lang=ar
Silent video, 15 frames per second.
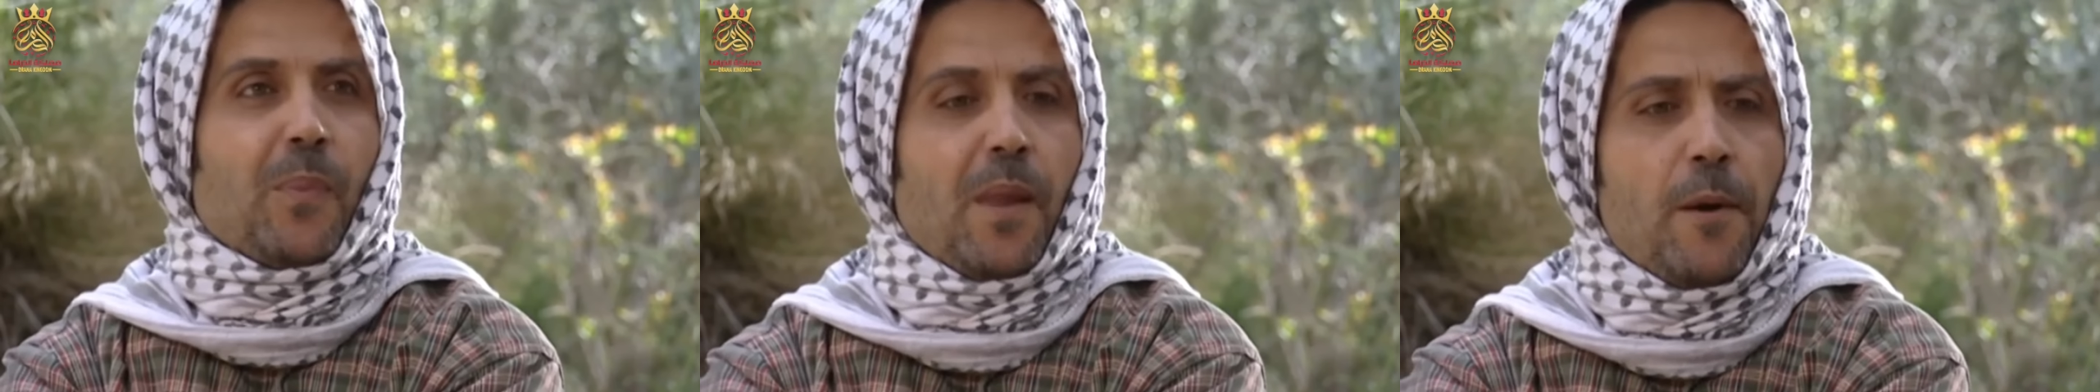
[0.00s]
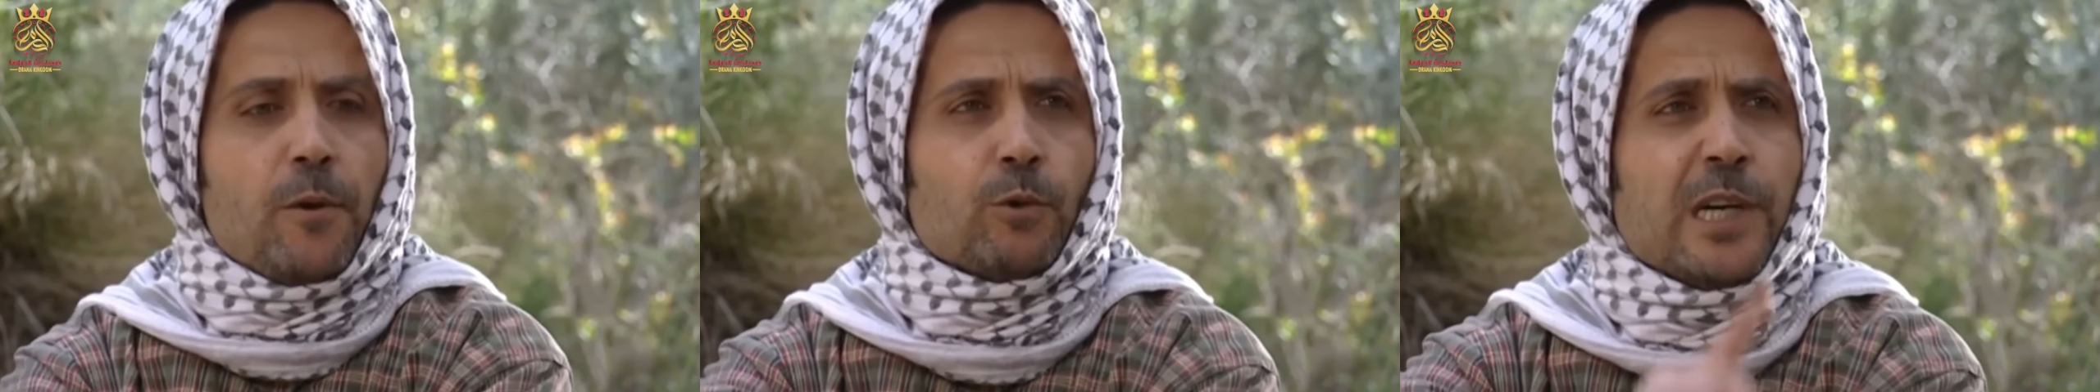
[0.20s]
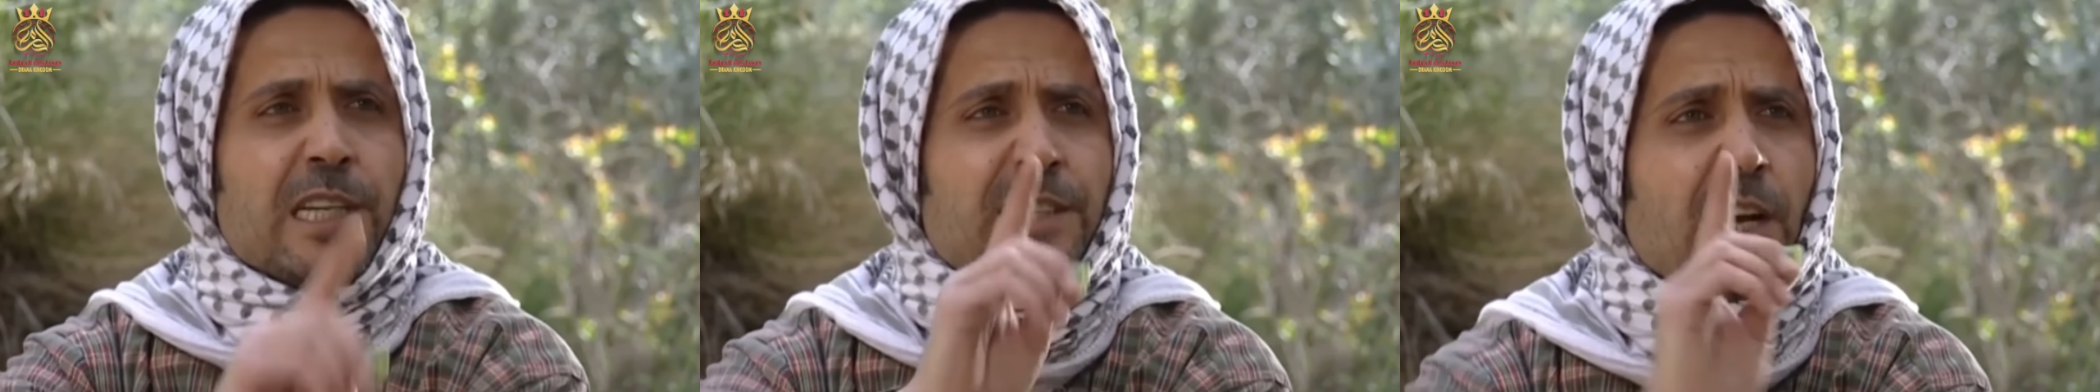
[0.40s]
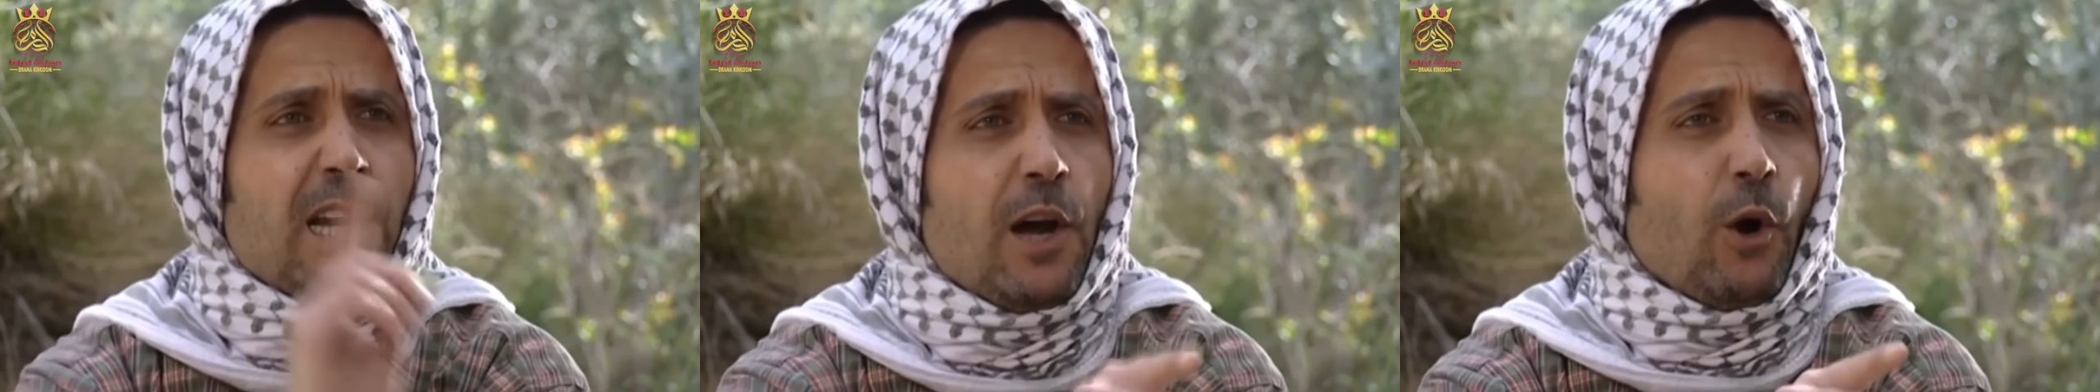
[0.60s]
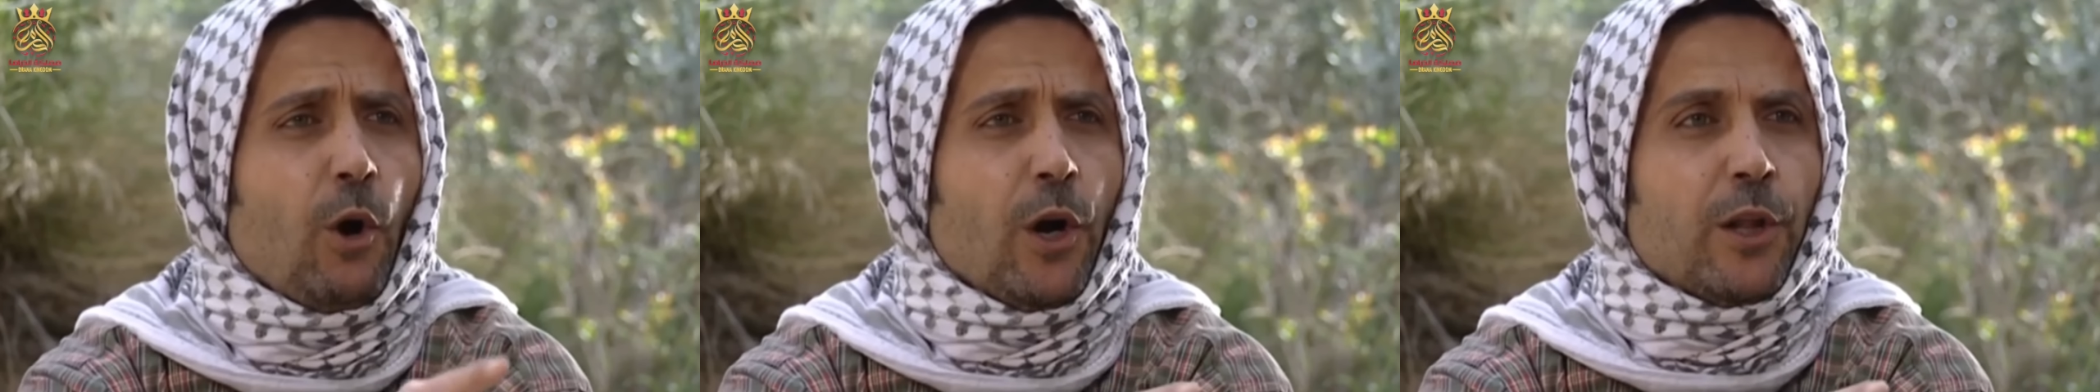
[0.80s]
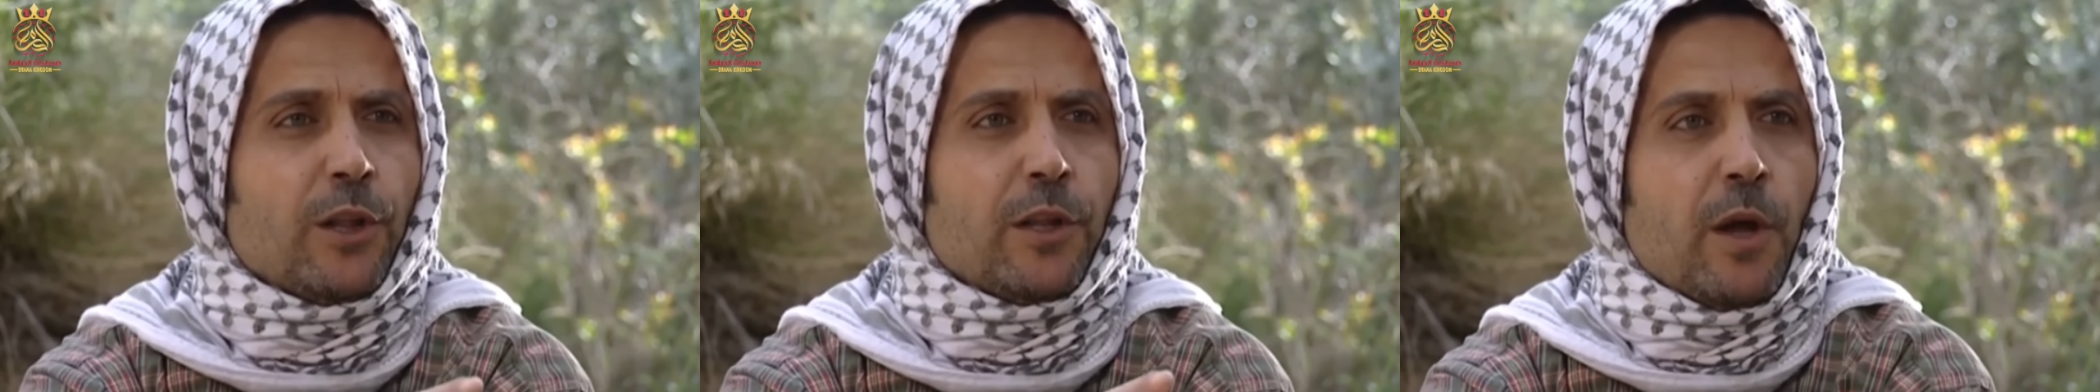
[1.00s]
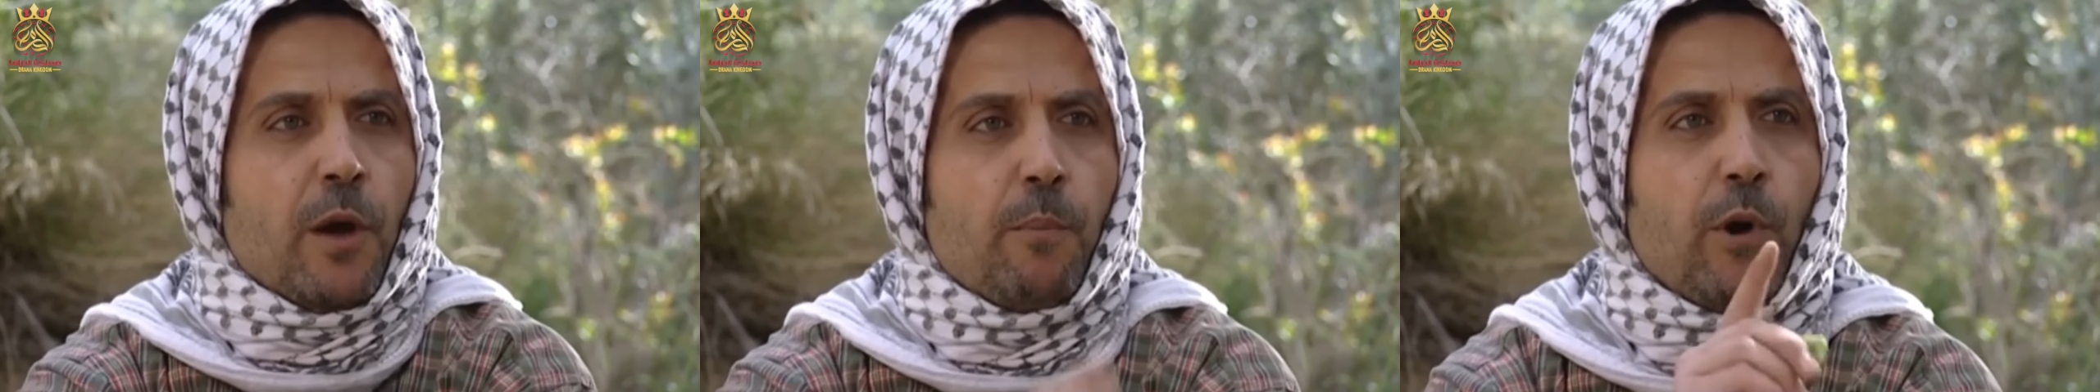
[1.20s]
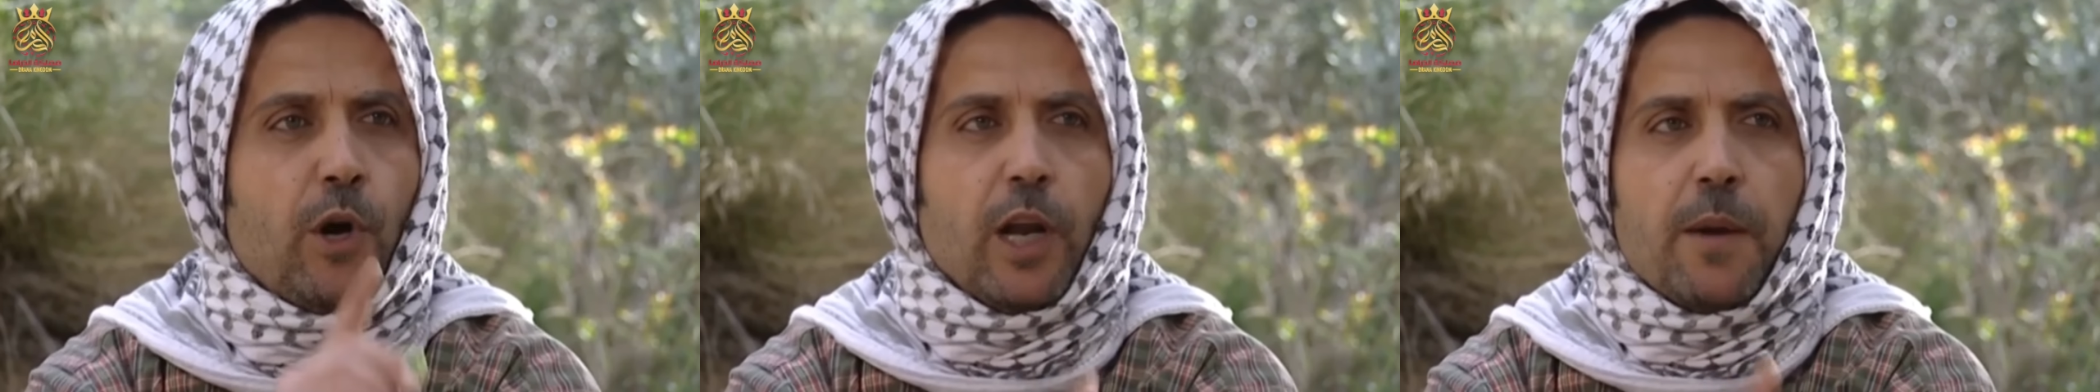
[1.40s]
وانت اللي قلت
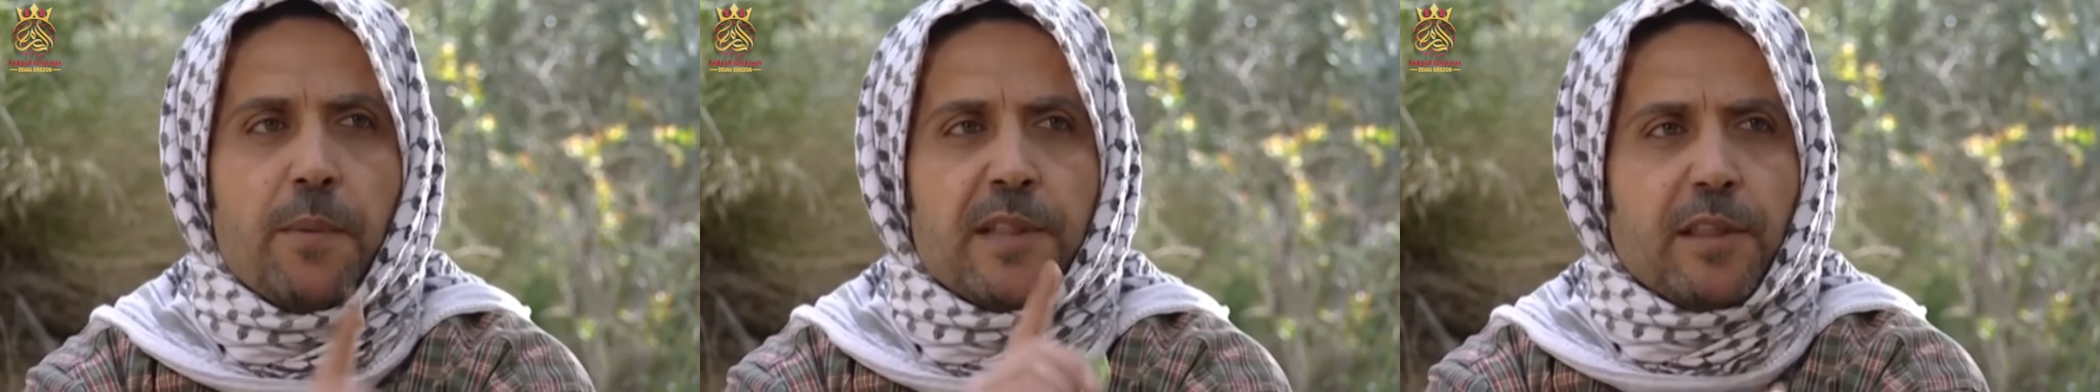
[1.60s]
بكره من